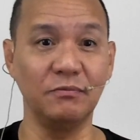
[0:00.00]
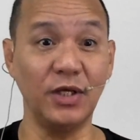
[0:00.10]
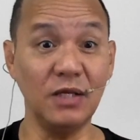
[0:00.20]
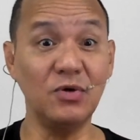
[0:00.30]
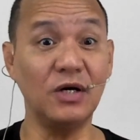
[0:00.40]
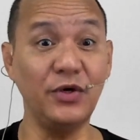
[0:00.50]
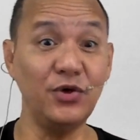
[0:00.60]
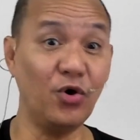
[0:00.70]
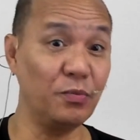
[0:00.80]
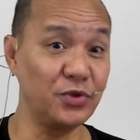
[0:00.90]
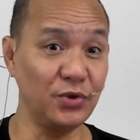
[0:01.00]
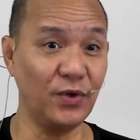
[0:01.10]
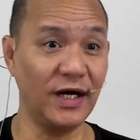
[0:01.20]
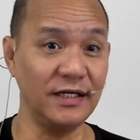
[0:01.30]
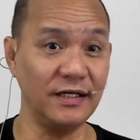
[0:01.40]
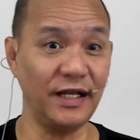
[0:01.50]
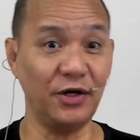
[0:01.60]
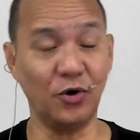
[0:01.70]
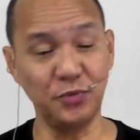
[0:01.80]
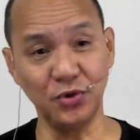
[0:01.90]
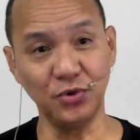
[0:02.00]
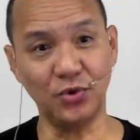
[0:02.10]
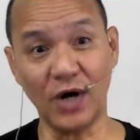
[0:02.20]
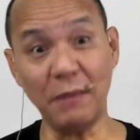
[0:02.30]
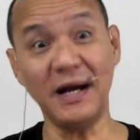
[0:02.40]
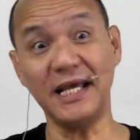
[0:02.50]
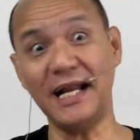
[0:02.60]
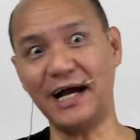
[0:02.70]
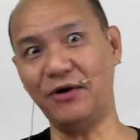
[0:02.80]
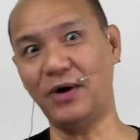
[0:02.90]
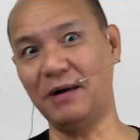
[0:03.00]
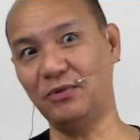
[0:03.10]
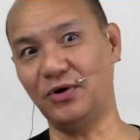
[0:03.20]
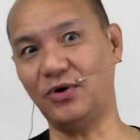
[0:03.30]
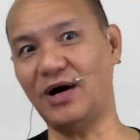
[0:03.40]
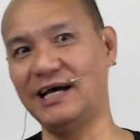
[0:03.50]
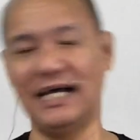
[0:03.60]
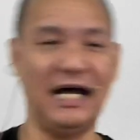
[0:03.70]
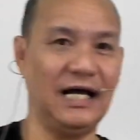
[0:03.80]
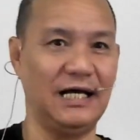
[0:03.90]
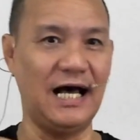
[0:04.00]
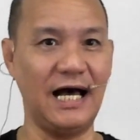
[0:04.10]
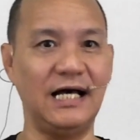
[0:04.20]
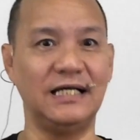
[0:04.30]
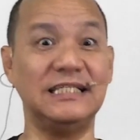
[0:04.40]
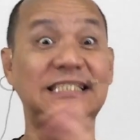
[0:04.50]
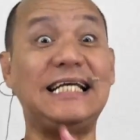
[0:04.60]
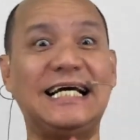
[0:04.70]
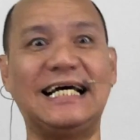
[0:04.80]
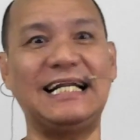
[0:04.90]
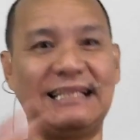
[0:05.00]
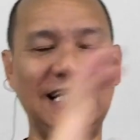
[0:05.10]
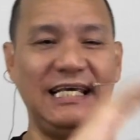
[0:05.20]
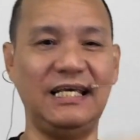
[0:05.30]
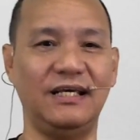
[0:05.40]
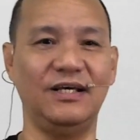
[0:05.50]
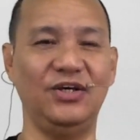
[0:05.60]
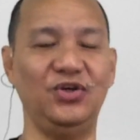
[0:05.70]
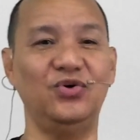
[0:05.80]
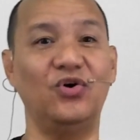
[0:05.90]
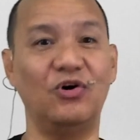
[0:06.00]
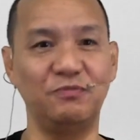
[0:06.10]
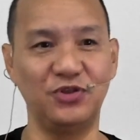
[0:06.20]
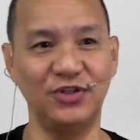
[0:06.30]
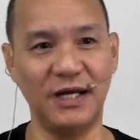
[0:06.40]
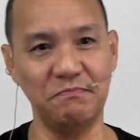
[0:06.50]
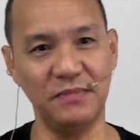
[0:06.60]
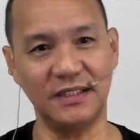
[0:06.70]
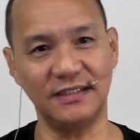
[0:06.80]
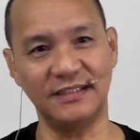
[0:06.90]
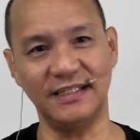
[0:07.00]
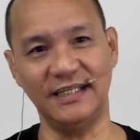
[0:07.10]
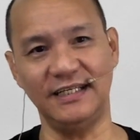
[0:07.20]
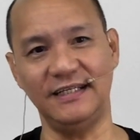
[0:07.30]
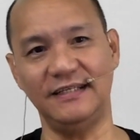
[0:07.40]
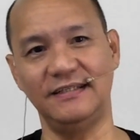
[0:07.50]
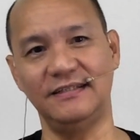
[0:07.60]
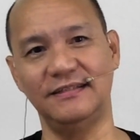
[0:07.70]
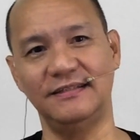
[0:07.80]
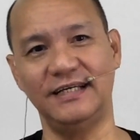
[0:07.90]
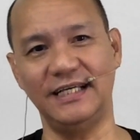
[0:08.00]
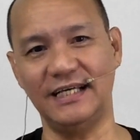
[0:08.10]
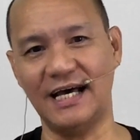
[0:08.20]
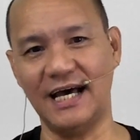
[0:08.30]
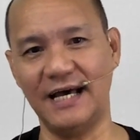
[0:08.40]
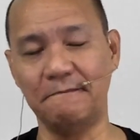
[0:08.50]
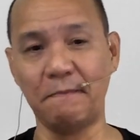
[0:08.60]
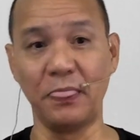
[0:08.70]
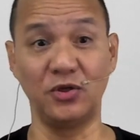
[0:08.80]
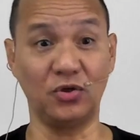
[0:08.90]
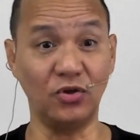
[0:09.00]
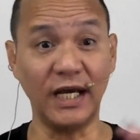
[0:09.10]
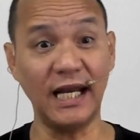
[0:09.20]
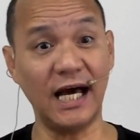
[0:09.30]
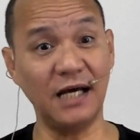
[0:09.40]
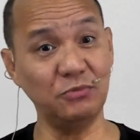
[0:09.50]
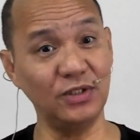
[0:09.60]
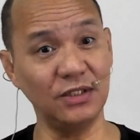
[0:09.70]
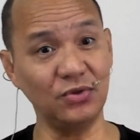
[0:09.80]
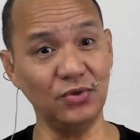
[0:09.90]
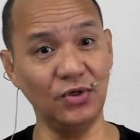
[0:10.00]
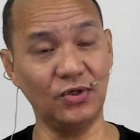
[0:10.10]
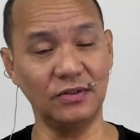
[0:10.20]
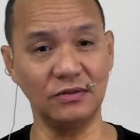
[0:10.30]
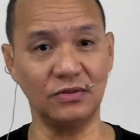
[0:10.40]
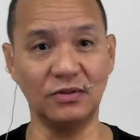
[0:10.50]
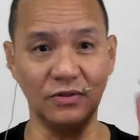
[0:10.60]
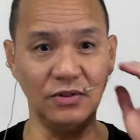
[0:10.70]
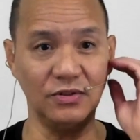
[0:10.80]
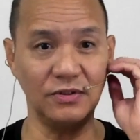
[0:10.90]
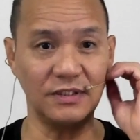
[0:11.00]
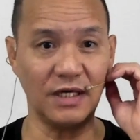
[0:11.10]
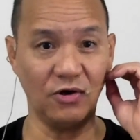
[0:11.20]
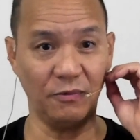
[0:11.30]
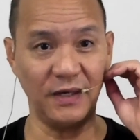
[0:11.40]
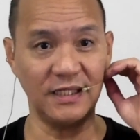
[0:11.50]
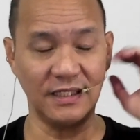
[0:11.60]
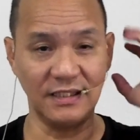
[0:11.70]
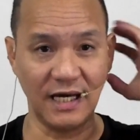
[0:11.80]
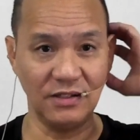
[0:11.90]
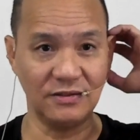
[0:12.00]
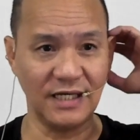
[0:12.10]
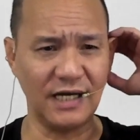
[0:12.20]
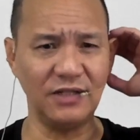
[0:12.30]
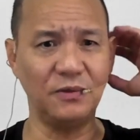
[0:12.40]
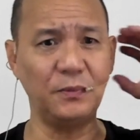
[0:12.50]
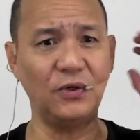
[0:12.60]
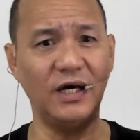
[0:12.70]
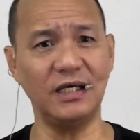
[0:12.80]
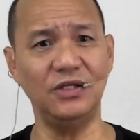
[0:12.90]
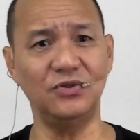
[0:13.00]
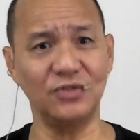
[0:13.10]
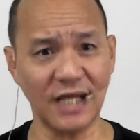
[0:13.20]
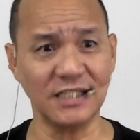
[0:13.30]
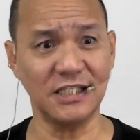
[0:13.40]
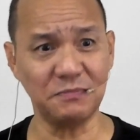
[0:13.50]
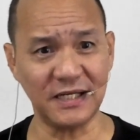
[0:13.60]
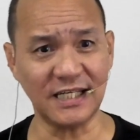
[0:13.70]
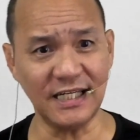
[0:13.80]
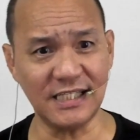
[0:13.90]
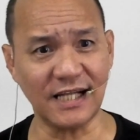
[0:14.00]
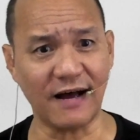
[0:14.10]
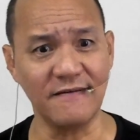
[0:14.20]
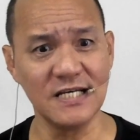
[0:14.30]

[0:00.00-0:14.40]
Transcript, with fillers: Pwede mong gawin yung option 1 and option 2. Habang ginagawa mo, ah, secretly, yung option number 3. Ayan. So kung kailangan mo ng tulong tungkol ho sa Oplan Candado, narito po ang inyong tax specialista.